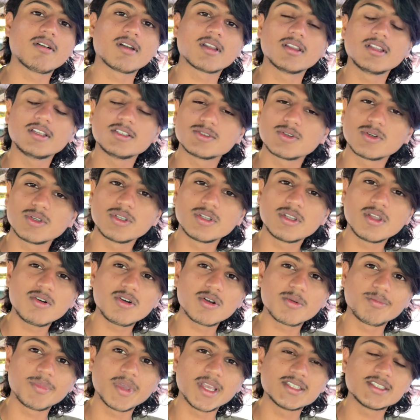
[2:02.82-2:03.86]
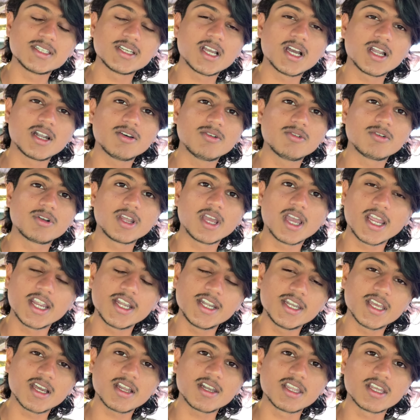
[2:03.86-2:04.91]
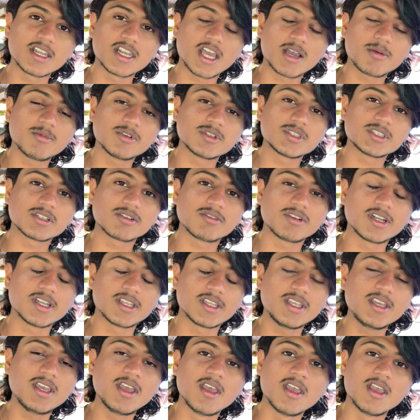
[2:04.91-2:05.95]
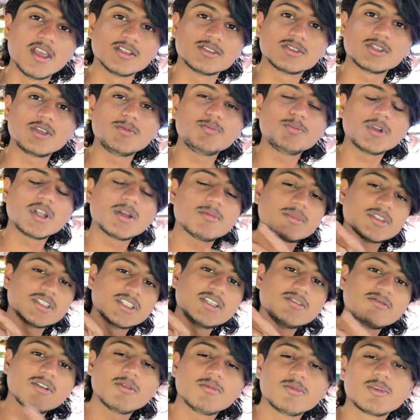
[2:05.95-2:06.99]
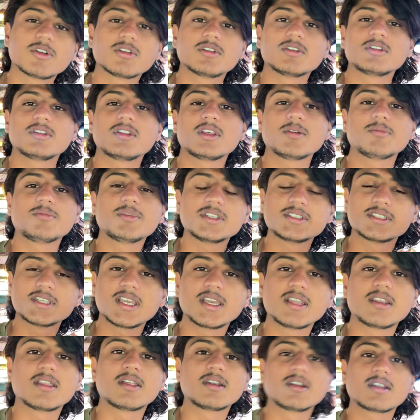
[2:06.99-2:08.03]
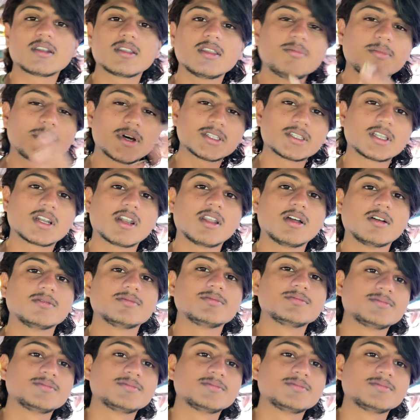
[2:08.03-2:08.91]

வருது ஸோ இதுதான் ஒரு பேசிக்கான ஒரு ஐடியா நீங்கள் ஞாபகம் வச்சுக்க வேண்டியது ஸோ இப்போ நம்ம ஜீவாமிரதத்தை எப்படி செய்கிறதுன்றதை பார்த்துடலாம்